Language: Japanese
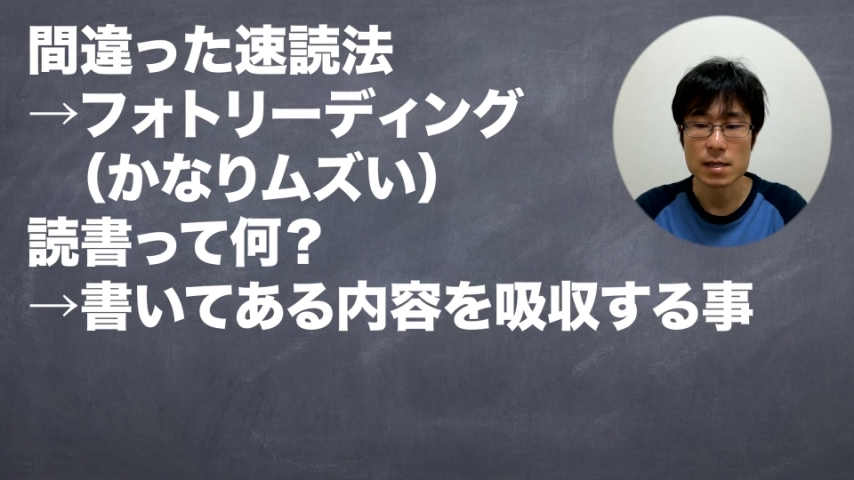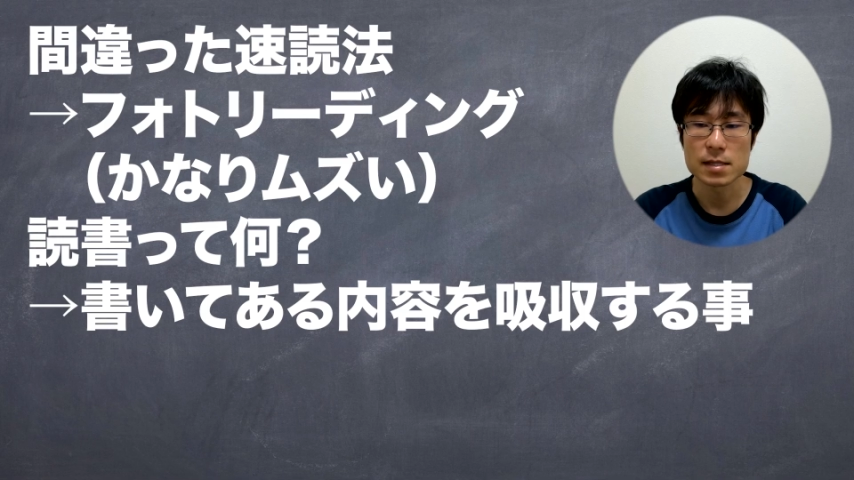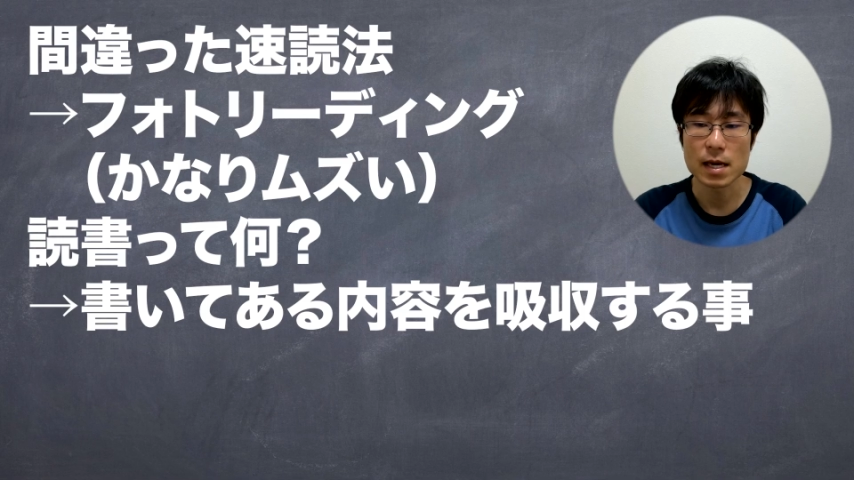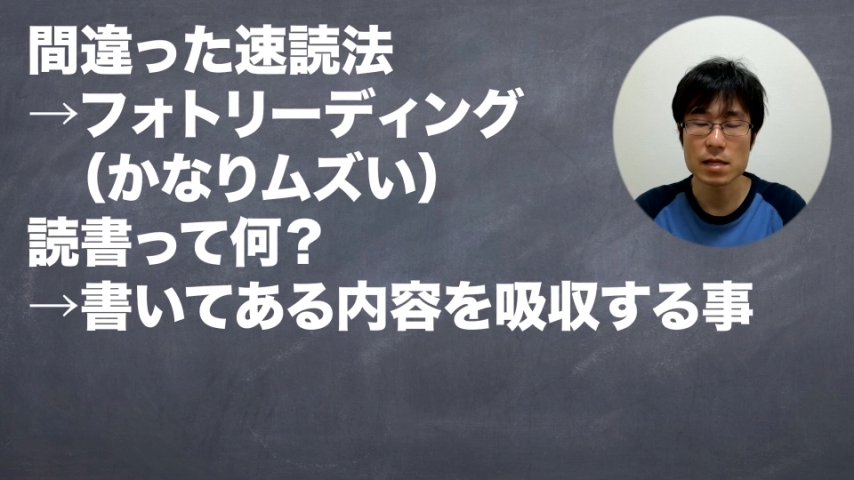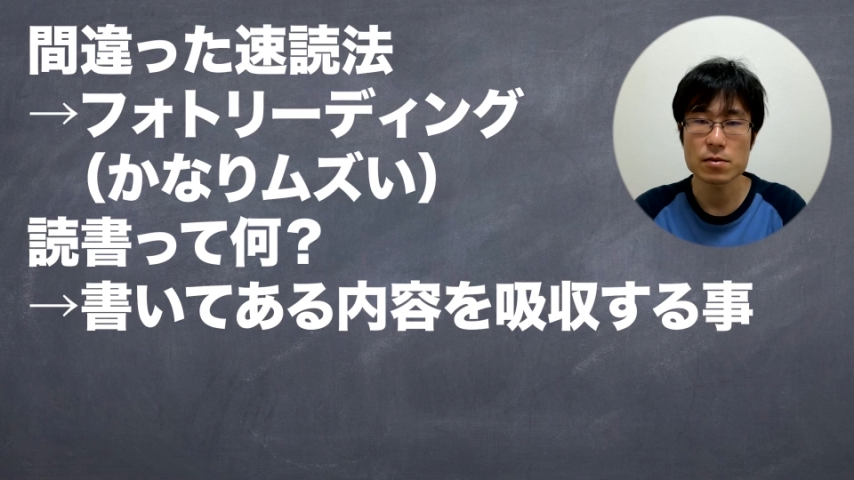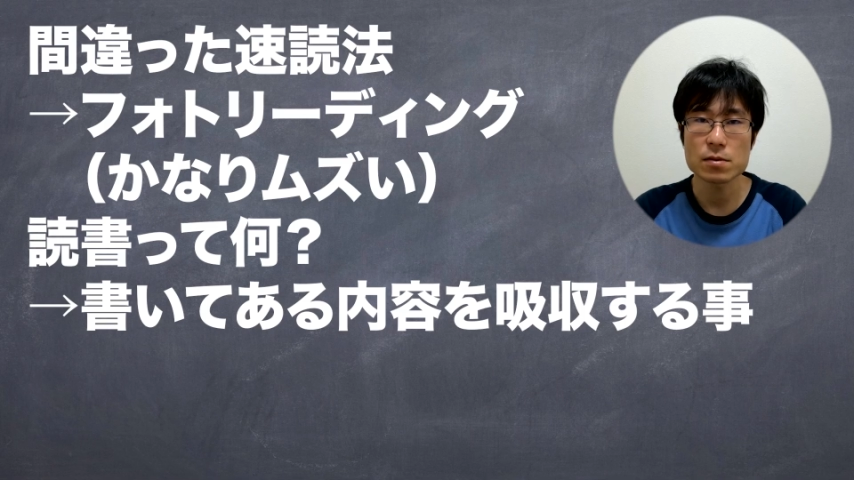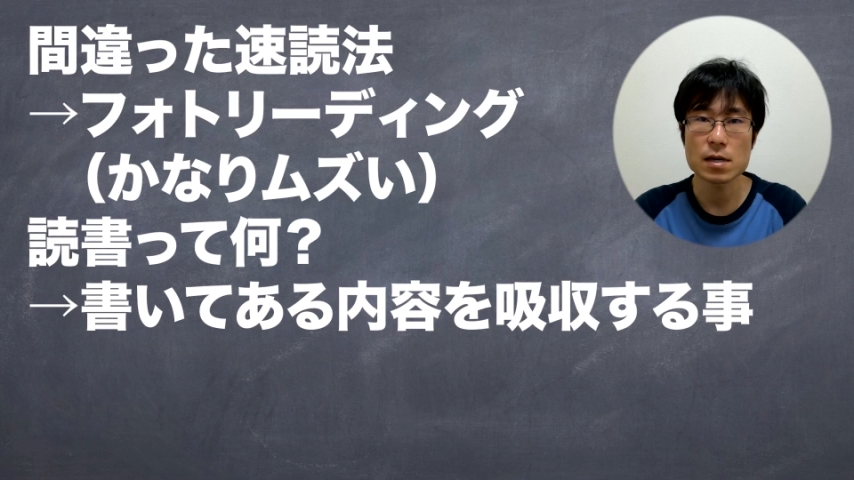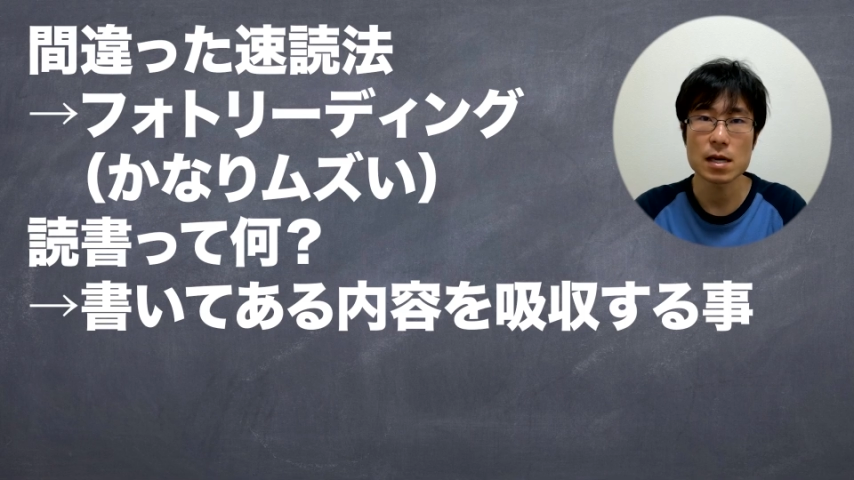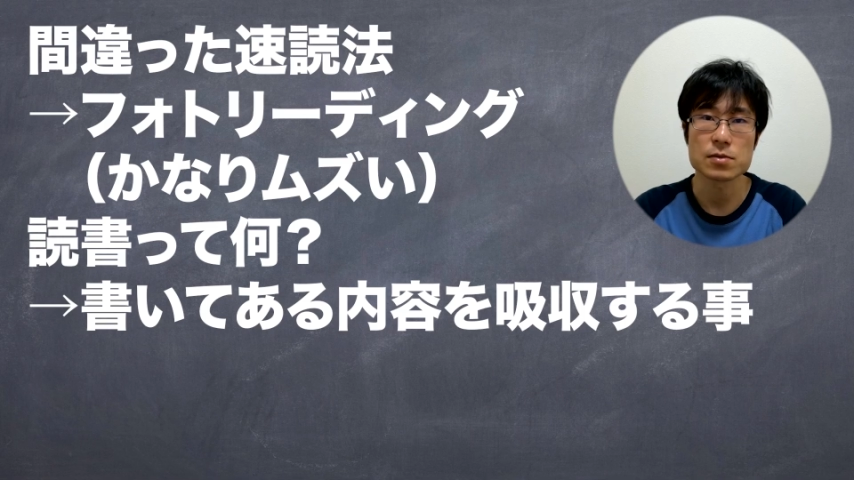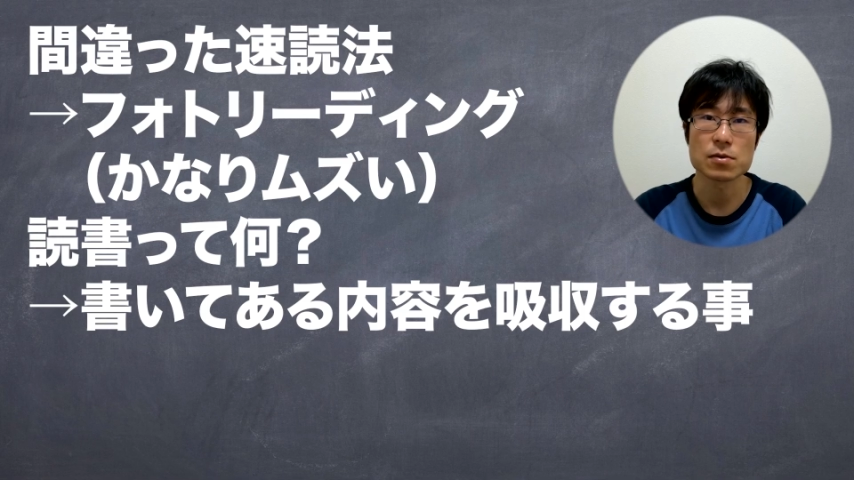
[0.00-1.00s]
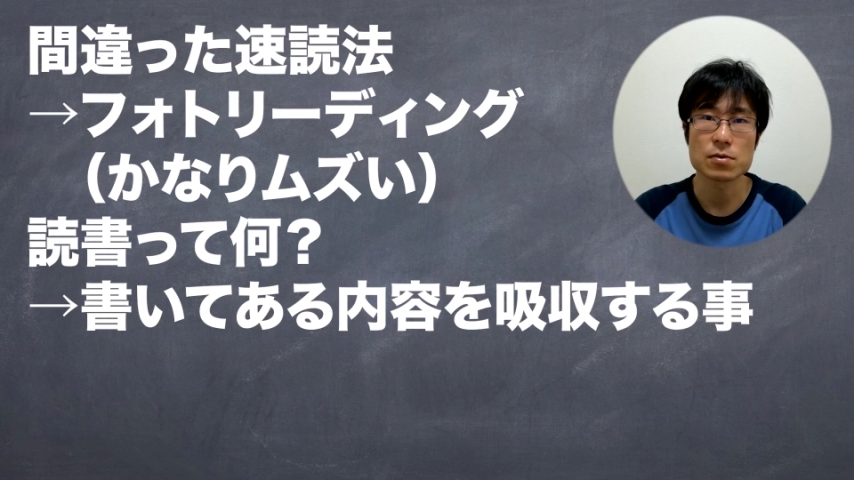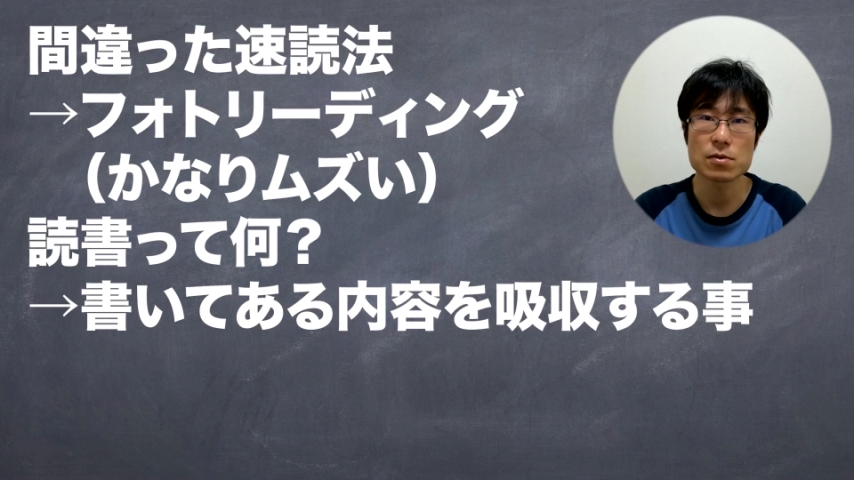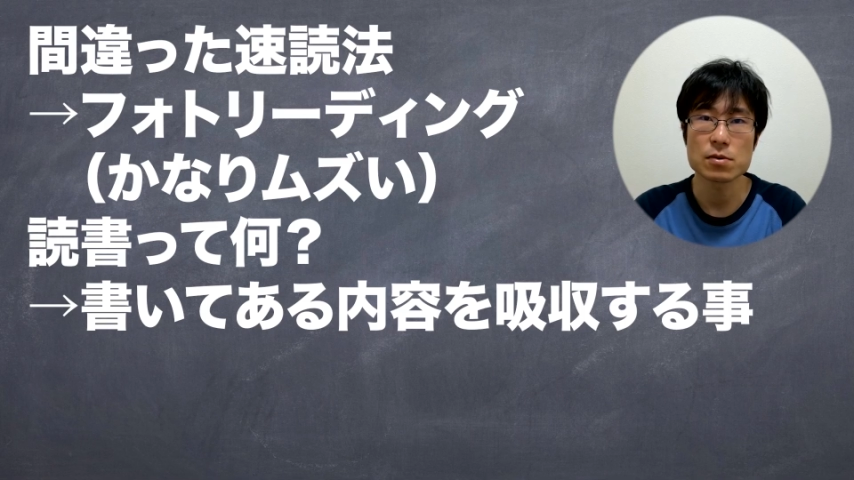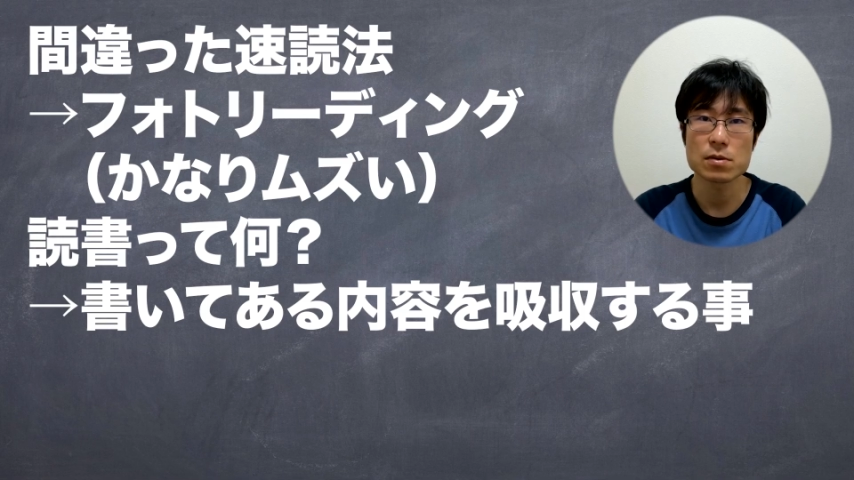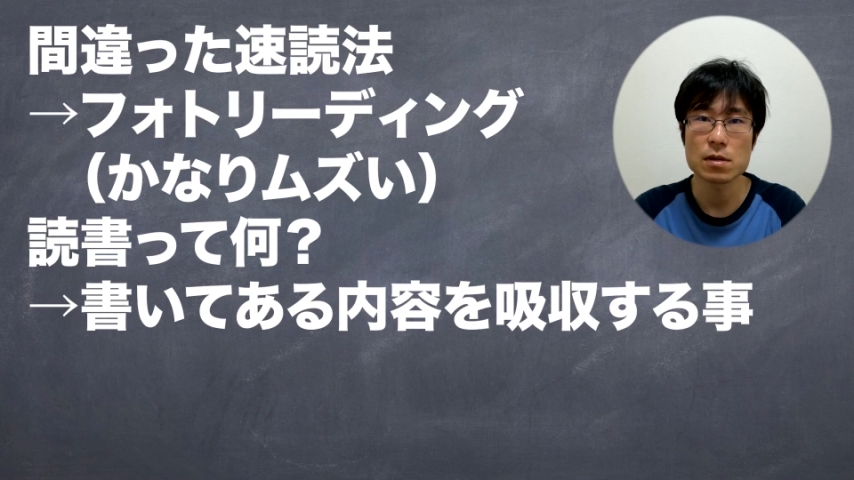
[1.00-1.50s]
最初から速
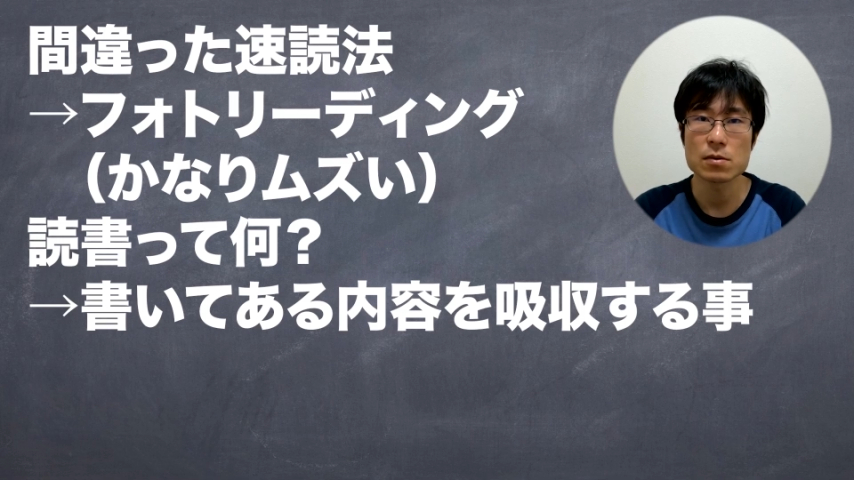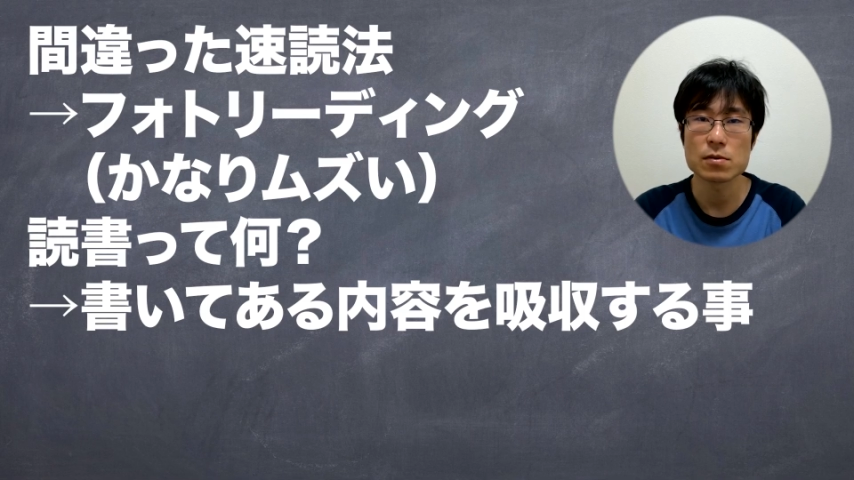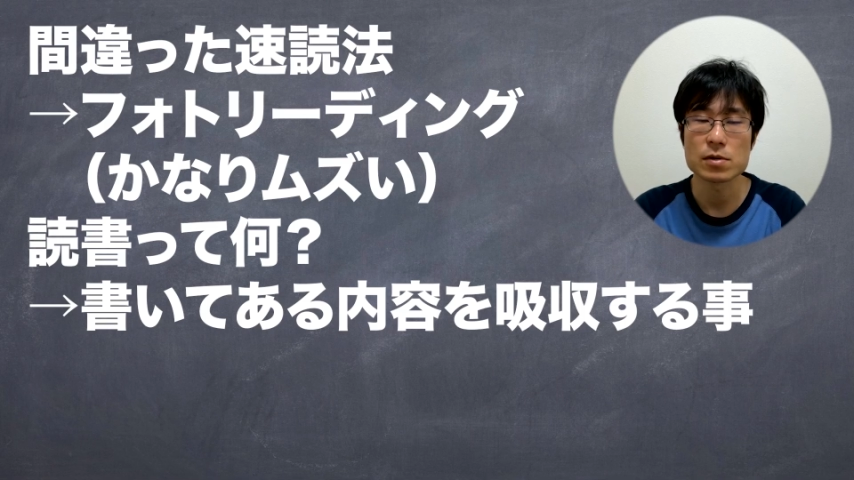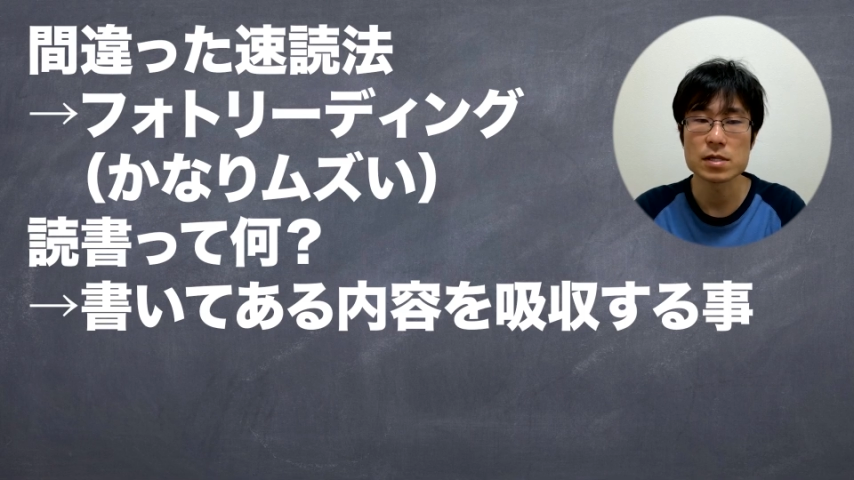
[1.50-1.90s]
読っていうのを